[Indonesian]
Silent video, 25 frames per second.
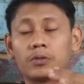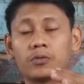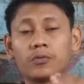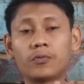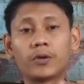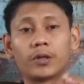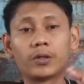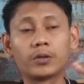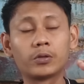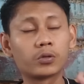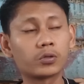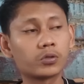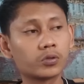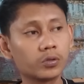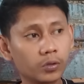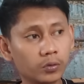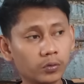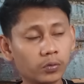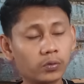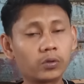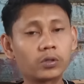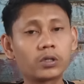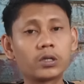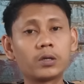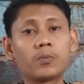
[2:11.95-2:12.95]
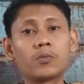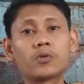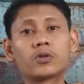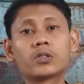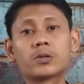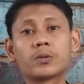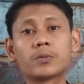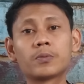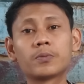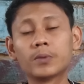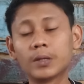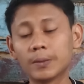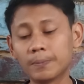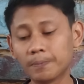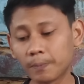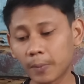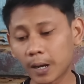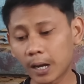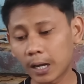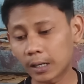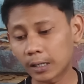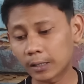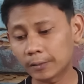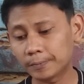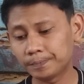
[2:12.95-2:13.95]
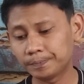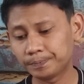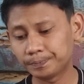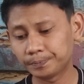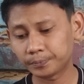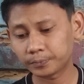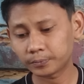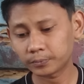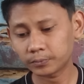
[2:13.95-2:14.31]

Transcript: Juventus untuk di musim depan.